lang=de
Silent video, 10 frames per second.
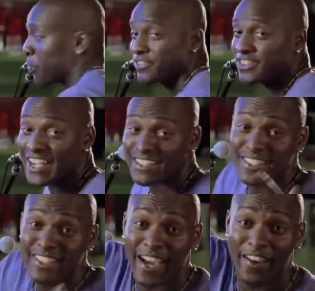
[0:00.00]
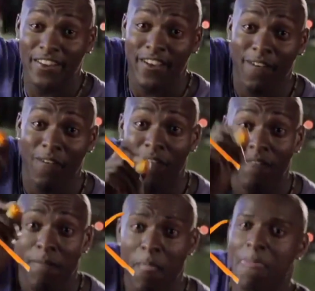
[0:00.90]
Und das kann ich auch
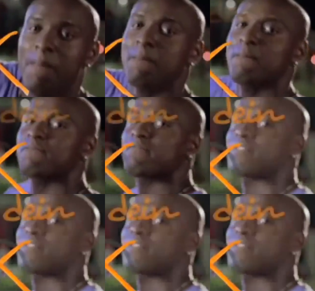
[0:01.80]
am